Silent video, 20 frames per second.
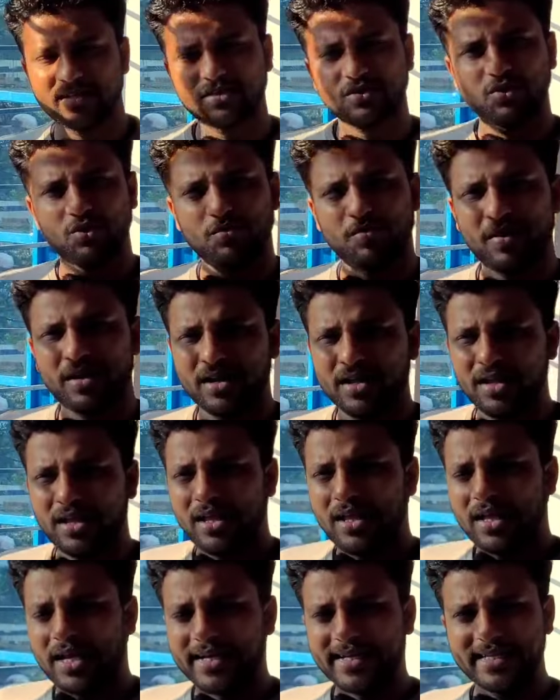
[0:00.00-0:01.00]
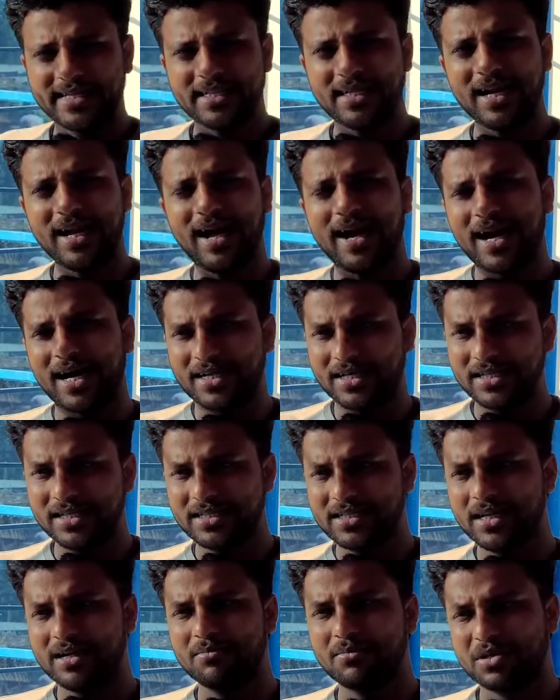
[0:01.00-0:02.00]
इसके ऊपर इतना हटी
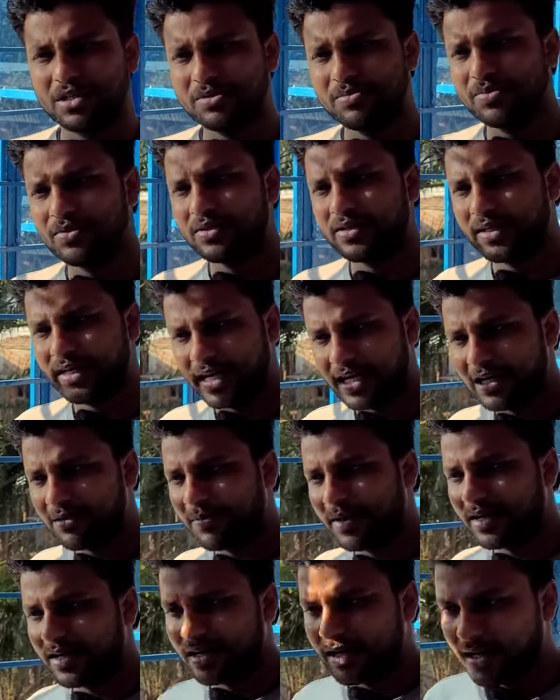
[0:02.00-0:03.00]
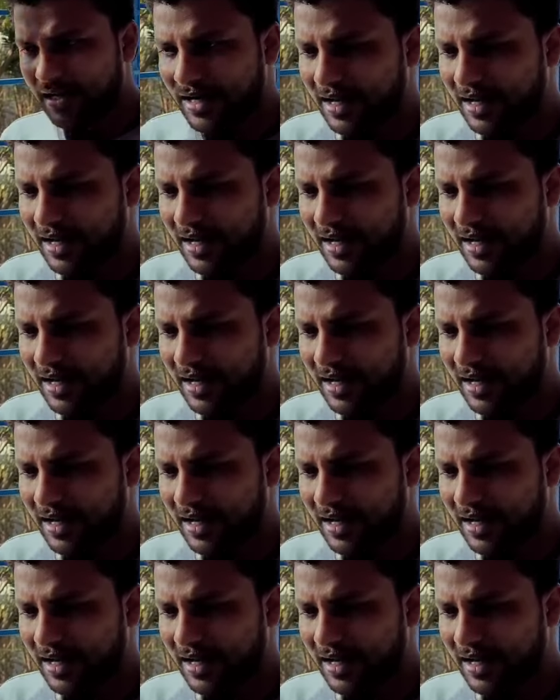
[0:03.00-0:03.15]
इतना मजबूत नेट मैंने नहीं